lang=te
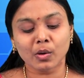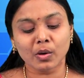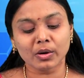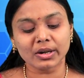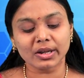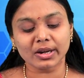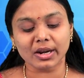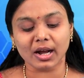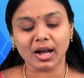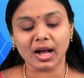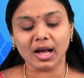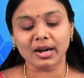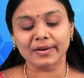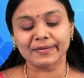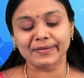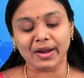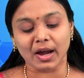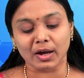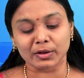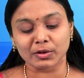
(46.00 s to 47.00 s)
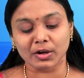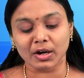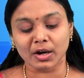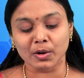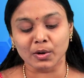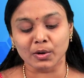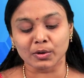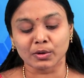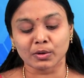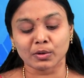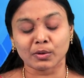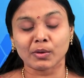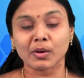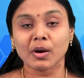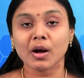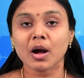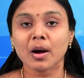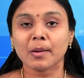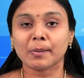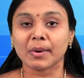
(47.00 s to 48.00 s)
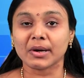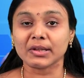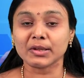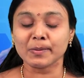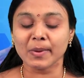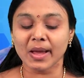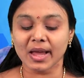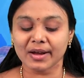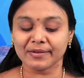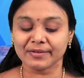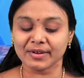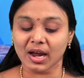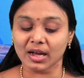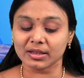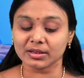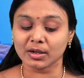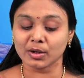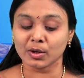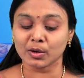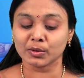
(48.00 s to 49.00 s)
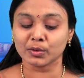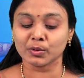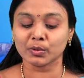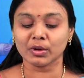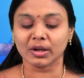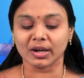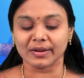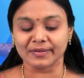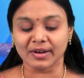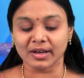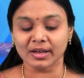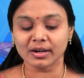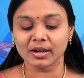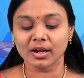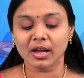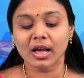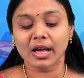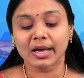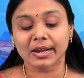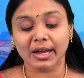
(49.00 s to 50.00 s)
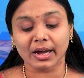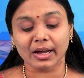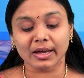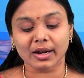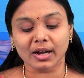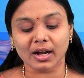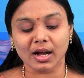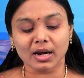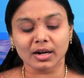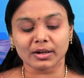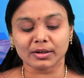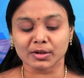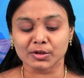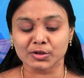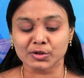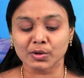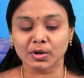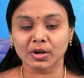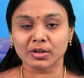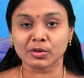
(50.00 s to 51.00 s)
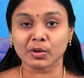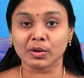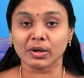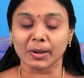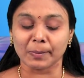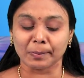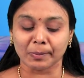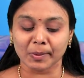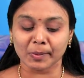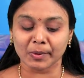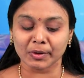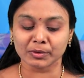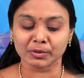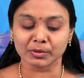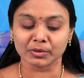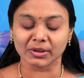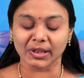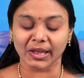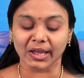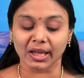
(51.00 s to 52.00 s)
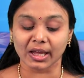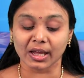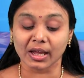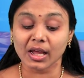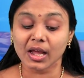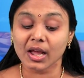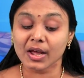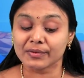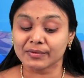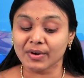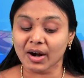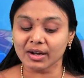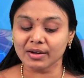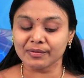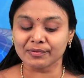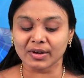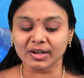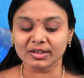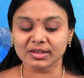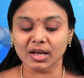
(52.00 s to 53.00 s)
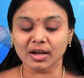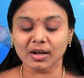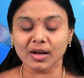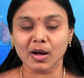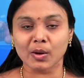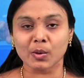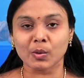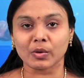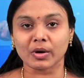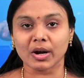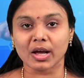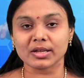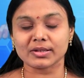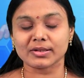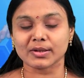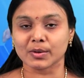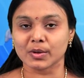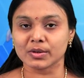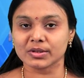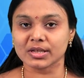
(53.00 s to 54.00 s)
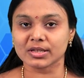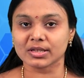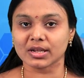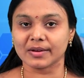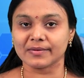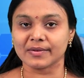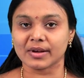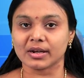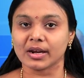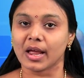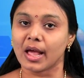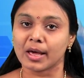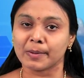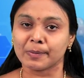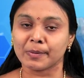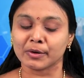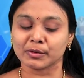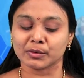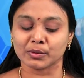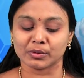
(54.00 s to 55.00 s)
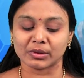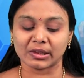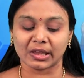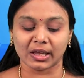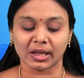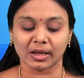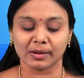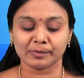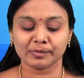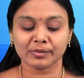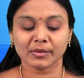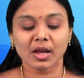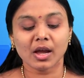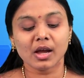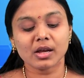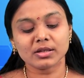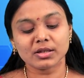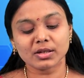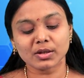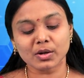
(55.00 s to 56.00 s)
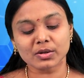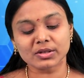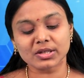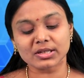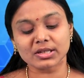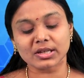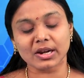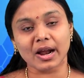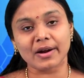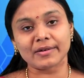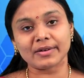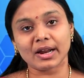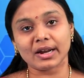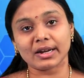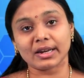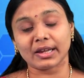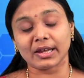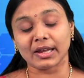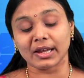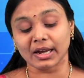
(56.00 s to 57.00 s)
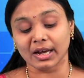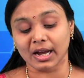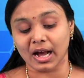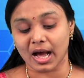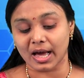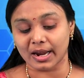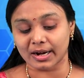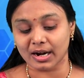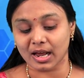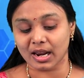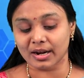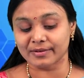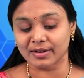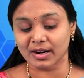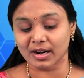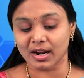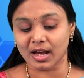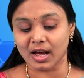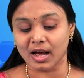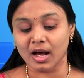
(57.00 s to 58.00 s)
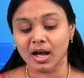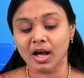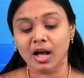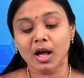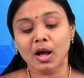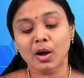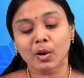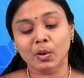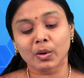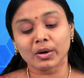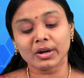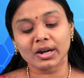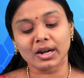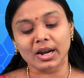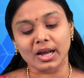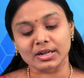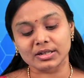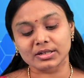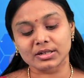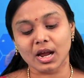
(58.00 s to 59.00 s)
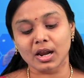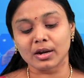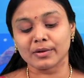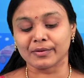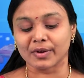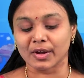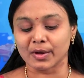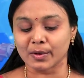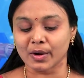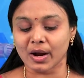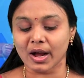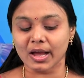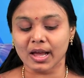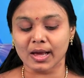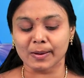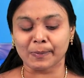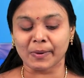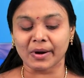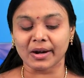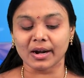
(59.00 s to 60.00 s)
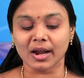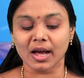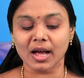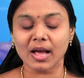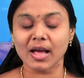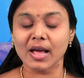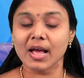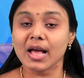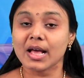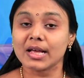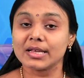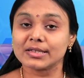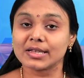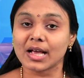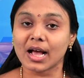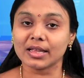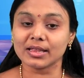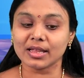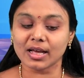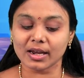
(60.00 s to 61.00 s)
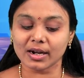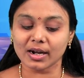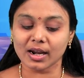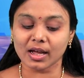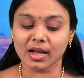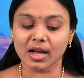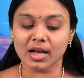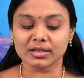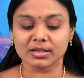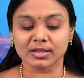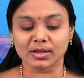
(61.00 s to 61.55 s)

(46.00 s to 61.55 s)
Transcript: కొన్ని రకాల వ్యాధులలోనూ మధుమేహ వ్యాధిలోనూ లివర్ రకరకాల టిష్యూలతో నింపబడుతుంది వాటి ఫలితంగా కూడా సిరోసిస్ లివర్ ఏర్పడుతుంది సిరోసిస్ రావడానికి కారణాల వల్ల కొన్ని లక్షణాలు వేరుగా ఏర్పడినా సాధారణంగా